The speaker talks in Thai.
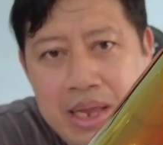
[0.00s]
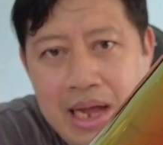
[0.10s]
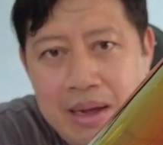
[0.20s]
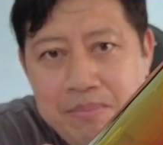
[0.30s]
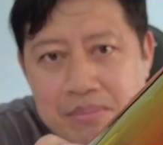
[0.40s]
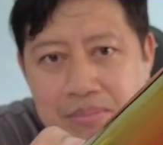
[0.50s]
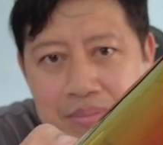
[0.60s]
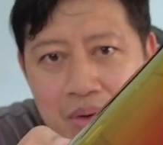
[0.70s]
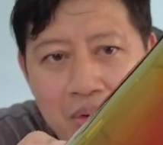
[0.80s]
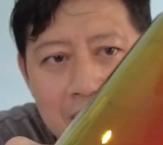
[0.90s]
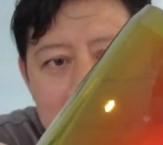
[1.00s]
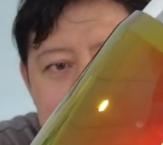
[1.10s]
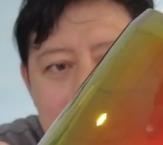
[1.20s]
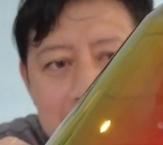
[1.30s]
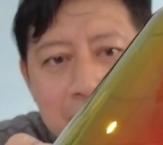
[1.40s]
นะครับ บอกว่า
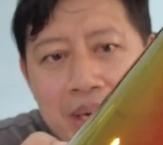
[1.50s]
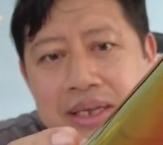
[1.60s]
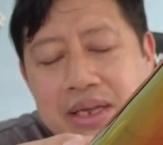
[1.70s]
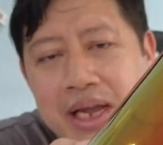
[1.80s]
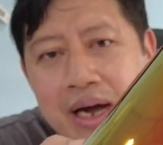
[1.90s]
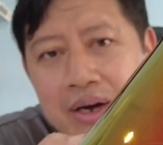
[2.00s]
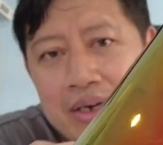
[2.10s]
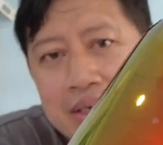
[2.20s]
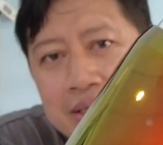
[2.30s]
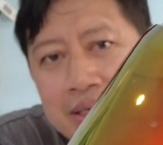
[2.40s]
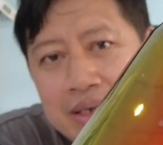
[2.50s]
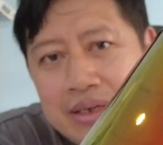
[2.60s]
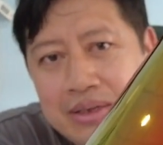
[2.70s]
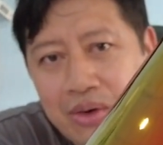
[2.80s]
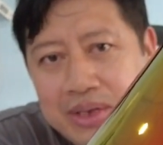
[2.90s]
สีสวยทีเดียว
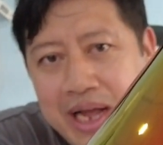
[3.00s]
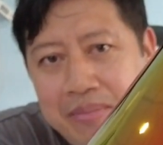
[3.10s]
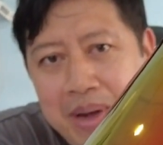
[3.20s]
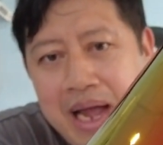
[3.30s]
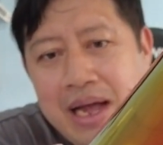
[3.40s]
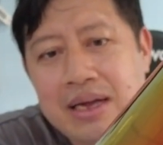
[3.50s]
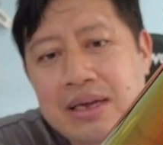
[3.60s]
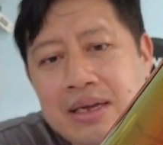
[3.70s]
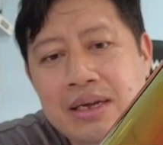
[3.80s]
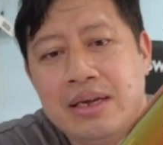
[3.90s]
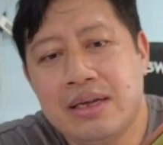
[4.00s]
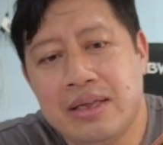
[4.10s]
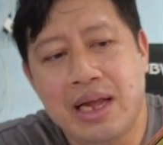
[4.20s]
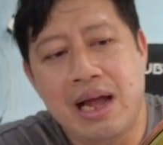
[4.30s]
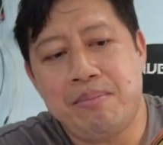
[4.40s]
โดดเด่นมาก
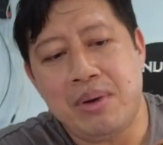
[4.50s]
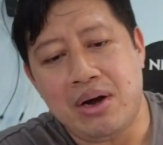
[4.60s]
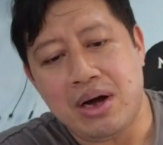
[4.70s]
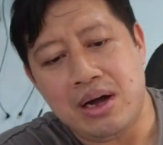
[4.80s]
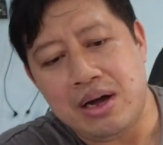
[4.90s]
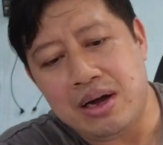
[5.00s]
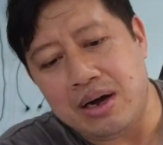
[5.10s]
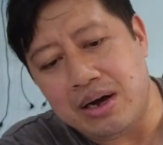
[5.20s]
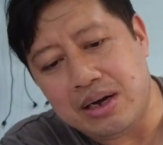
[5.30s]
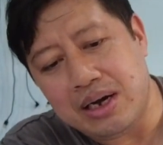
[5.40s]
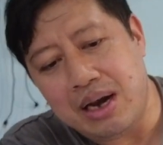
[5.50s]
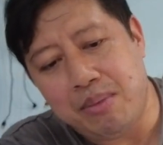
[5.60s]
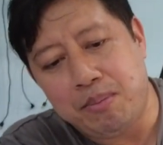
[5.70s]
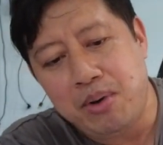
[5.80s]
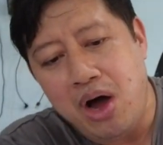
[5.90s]
นะครับแล้วก็ระ
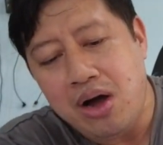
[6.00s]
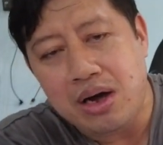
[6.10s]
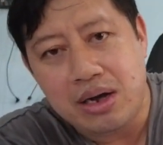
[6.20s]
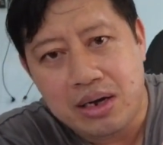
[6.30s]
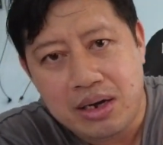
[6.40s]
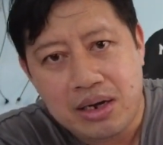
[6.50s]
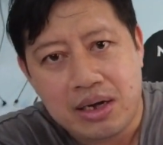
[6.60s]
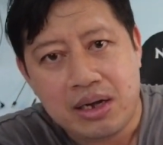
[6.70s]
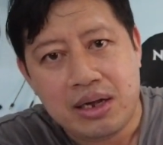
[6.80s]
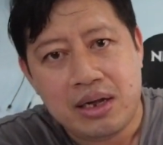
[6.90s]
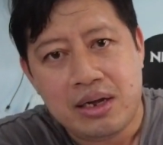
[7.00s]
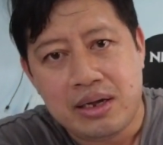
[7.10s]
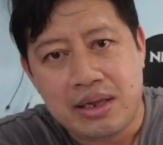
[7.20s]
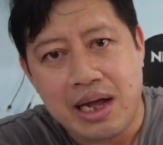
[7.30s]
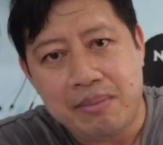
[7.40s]
บบล็อก
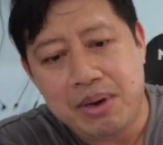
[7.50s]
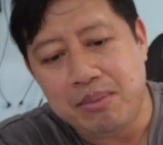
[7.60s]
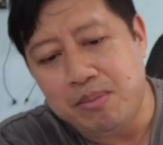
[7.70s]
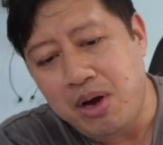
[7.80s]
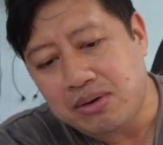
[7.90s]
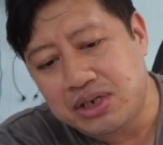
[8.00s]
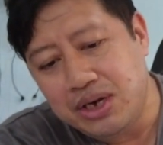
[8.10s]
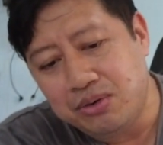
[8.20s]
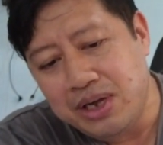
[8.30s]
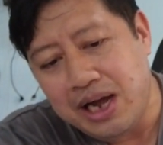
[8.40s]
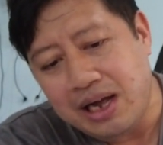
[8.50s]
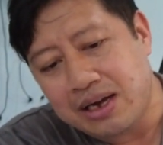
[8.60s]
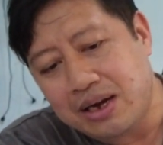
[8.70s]
นะครับ ระบบล็อกชิลเนี่ย